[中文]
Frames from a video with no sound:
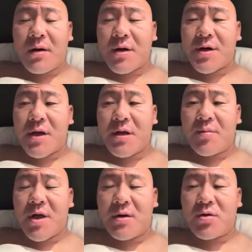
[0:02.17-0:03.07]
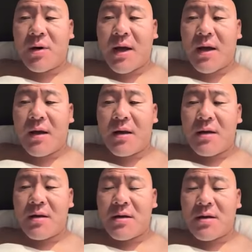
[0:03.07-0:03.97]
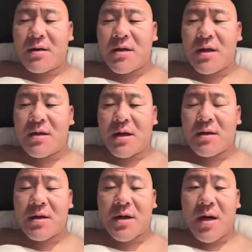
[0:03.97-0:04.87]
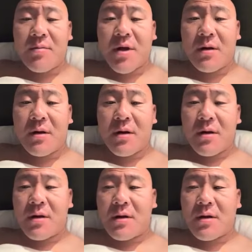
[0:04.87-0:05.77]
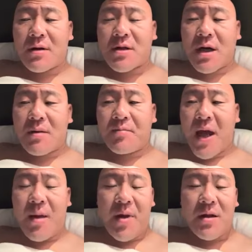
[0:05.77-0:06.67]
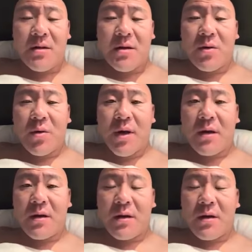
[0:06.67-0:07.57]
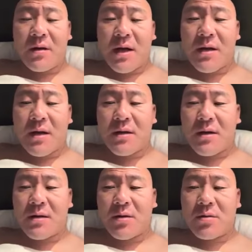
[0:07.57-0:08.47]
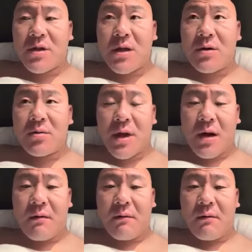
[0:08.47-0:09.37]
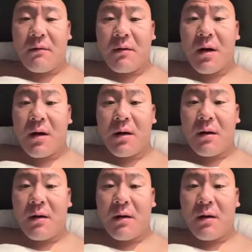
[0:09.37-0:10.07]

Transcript: 谁能拼出来一个现象级的产品，一个涨百倍的机会，大家呢都盯住点啊。